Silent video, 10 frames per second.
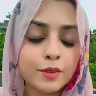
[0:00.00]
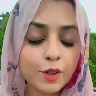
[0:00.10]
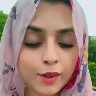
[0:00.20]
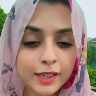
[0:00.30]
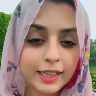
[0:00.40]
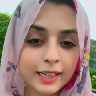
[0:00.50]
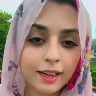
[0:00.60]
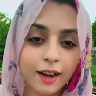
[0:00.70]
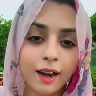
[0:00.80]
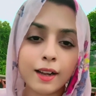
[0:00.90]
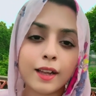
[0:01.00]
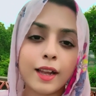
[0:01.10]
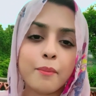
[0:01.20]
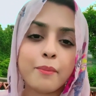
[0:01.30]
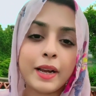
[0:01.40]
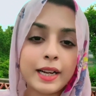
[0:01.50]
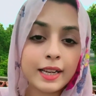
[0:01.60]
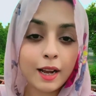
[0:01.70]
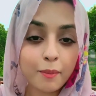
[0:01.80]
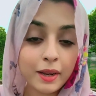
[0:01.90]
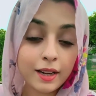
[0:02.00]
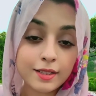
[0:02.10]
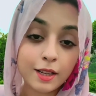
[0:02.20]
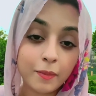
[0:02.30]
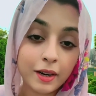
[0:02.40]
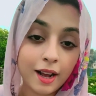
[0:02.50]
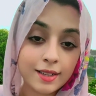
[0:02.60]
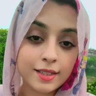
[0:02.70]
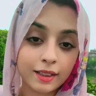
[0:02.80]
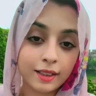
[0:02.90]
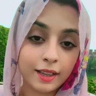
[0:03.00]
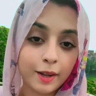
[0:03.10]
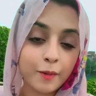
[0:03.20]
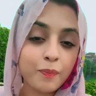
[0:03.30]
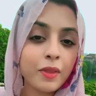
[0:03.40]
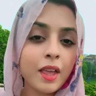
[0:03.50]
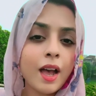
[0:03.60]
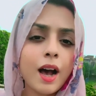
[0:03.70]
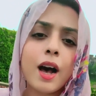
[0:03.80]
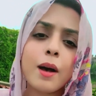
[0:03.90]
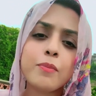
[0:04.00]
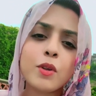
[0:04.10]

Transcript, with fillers: डॉक्टर ने कहा कि बेटियां भी नस्ल बढ़ा सकती हैं आप